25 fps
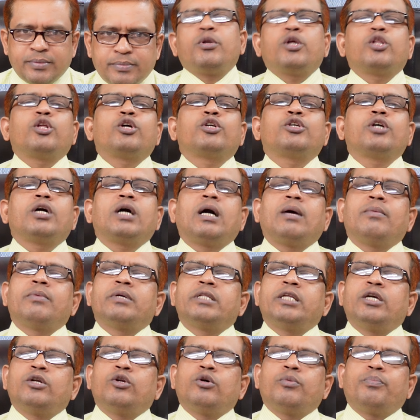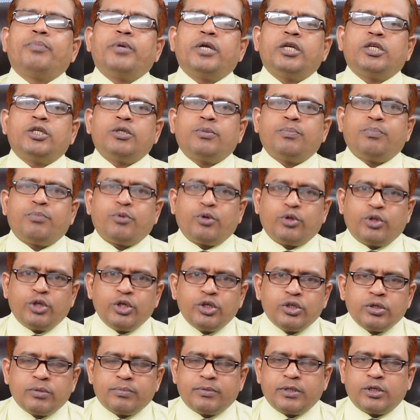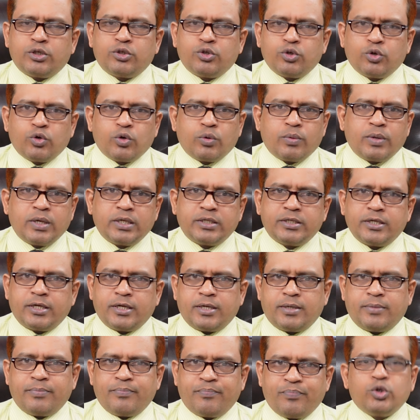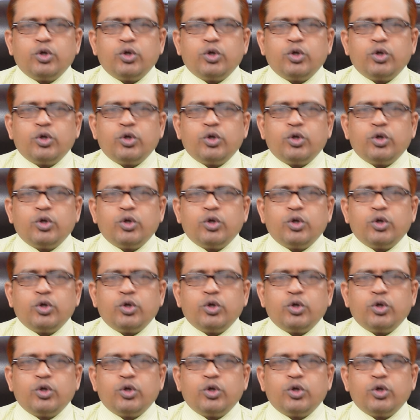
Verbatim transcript: প্রিয় দর্শক আমাদের অফিস প্রতি সপ্তাহের শুক্রবার ছাড়া